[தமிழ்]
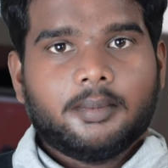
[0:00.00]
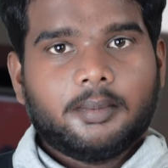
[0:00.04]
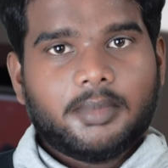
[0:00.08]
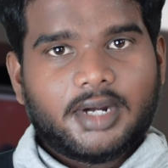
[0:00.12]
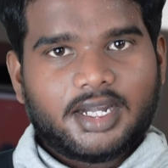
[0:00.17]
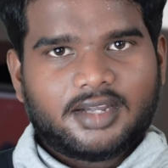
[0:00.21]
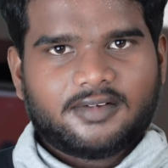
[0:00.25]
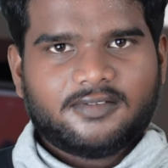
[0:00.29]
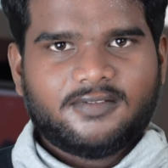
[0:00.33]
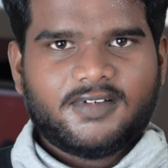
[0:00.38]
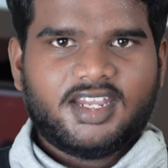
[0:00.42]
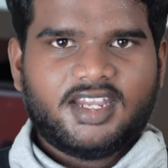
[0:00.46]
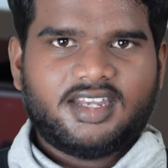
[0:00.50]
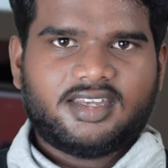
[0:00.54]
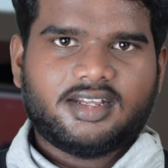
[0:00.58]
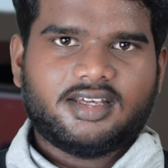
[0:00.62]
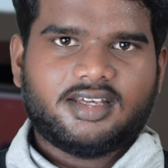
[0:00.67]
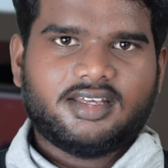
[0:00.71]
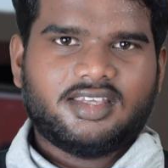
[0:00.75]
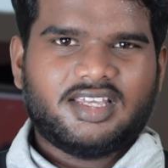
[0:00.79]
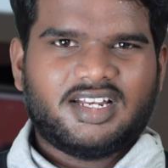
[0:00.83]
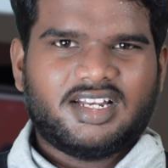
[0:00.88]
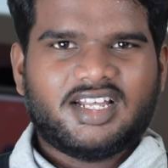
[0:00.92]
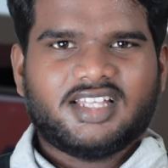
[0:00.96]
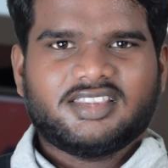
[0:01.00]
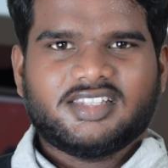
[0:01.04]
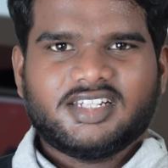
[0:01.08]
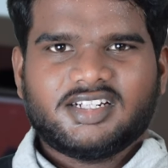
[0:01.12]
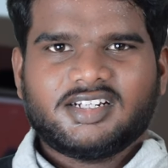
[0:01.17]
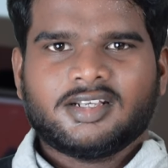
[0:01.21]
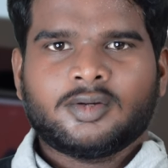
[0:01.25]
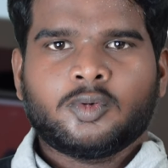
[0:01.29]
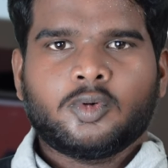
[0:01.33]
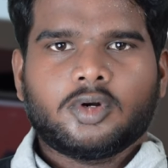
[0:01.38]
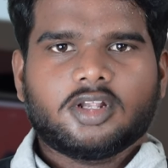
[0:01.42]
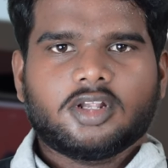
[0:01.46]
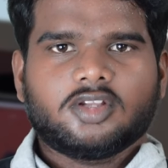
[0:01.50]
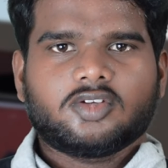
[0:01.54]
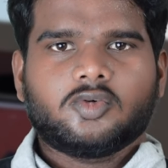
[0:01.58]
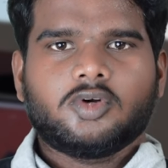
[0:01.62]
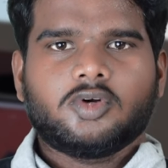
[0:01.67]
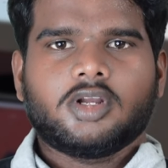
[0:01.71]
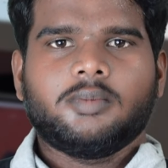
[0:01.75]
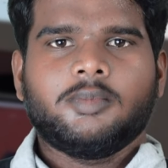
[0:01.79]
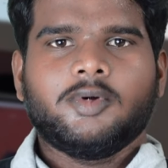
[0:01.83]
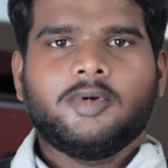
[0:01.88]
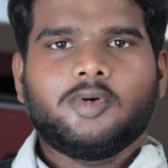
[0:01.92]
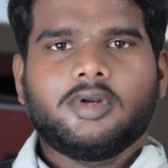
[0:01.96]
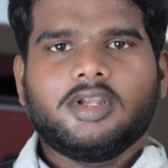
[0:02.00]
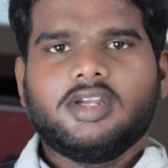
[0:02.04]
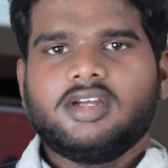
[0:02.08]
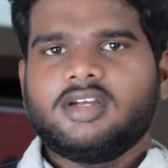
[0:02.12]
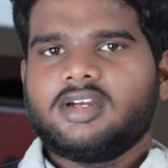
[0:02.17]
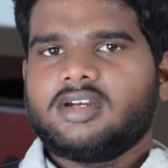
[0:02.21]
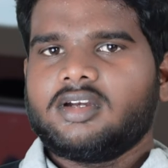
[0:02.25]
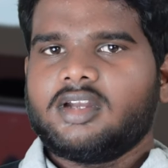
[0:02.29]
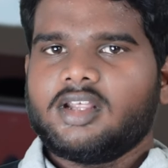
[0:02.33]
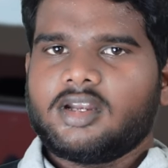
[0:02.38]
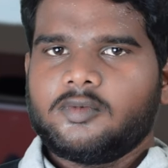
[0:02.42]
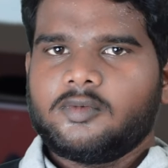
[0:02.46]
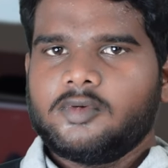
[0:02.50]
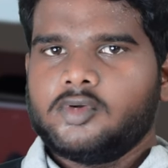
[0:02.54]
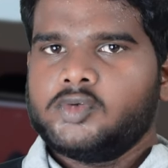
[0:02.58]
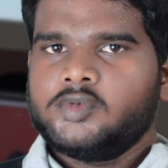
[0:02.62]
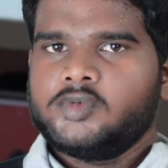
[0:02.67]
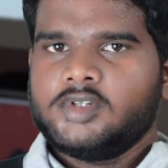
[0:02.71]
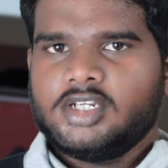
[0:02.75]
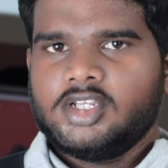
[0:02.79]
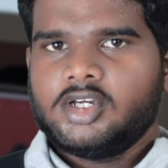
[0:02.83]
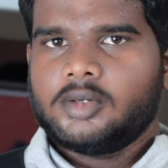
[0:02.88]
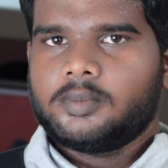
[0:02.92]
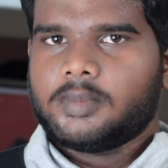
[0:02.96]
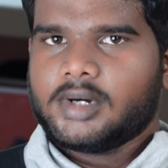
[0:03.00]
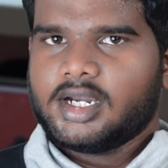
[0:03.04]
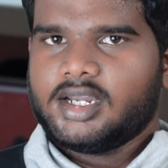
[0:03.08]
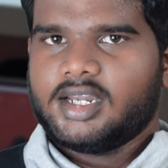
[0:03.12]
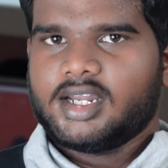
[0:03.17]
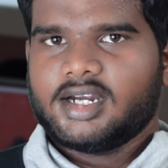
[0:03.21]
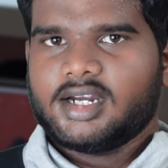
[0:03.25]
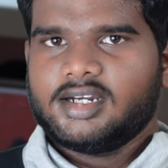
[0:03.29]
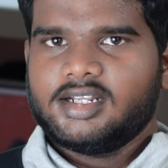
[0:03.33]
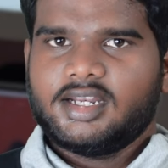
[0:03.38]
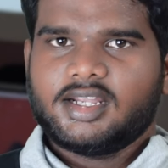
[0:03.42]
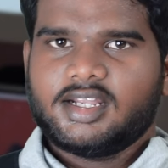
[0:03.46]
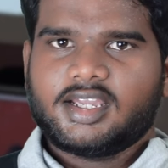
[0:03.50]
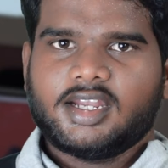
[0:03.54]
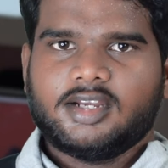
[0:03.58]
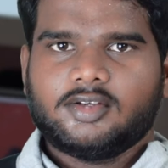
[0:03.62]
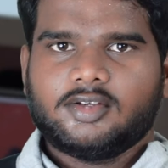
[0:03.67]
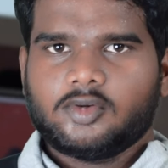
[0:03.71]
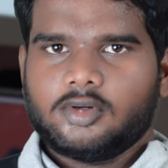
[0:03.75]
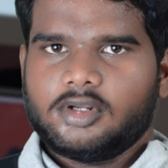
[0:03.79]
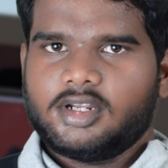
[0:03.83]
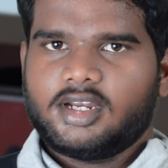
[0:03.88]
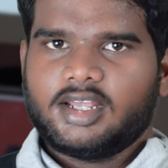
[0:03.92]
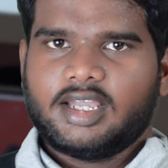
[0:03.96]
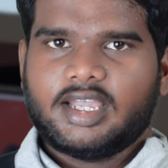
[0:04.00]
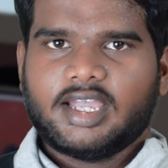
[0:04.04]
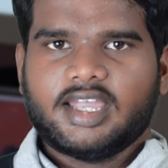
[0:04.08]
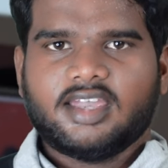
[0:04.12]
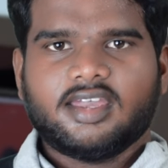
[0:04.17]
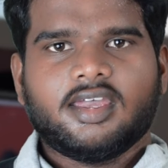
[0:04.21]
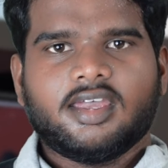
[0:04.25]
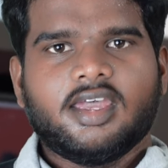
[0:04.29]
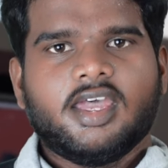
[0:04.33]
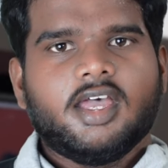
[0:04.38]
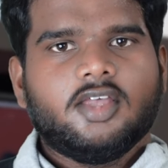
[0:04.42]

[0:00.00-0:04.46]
பட் வெயிட் எல்லா தேட்டர் ஓனர்ஸ் கூடயுமே ஒரு இன்டர்வியூ வீடியோ பண்ணலான்னு இருக்கேன்னு சொல்லியிருக்கேன்